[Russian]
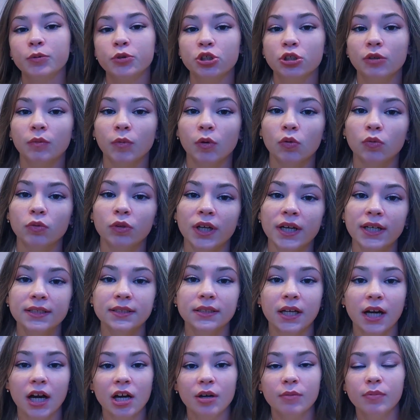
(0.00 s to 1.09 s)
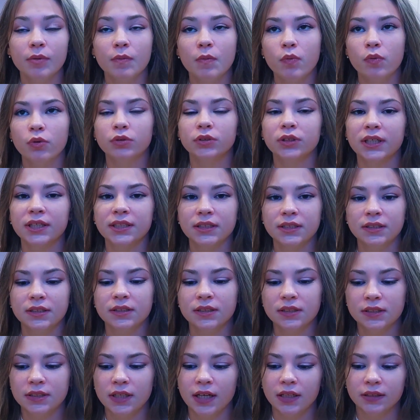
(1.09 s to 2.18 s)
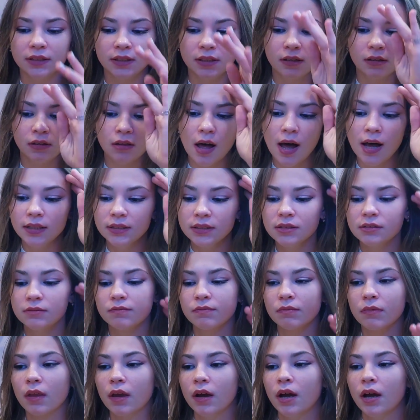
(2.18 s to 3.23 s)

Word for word: В общем, у нас как бы будет один десятый класс,